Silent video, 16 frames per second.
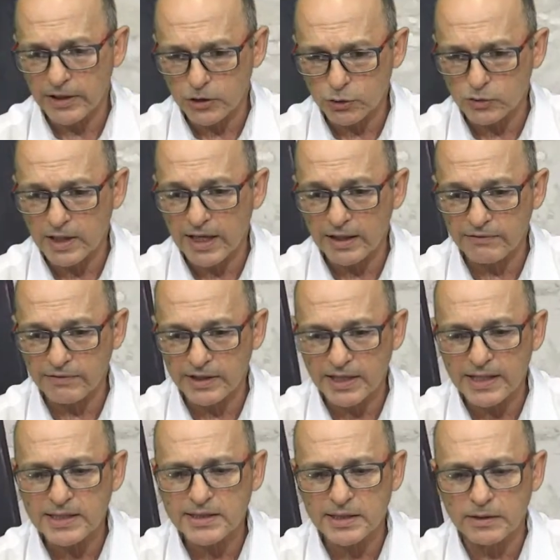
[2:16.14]
ajudar na
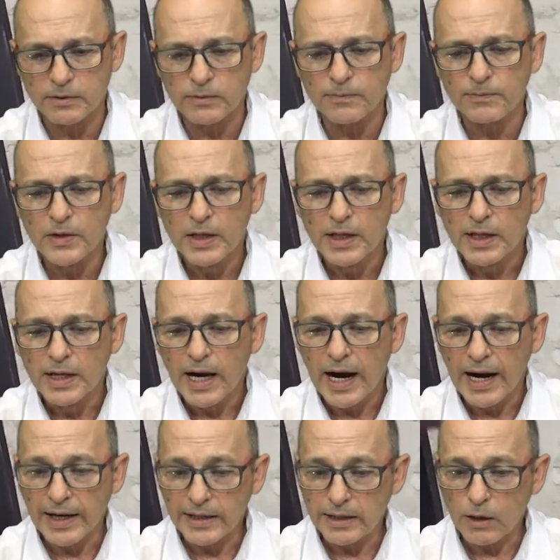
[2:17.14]
vedação.
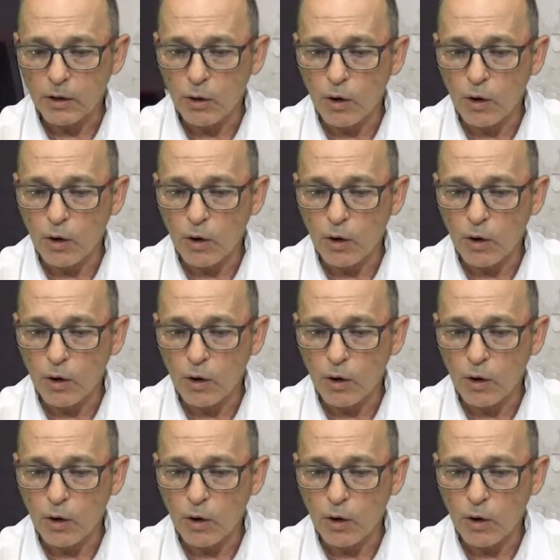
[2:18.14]
Aí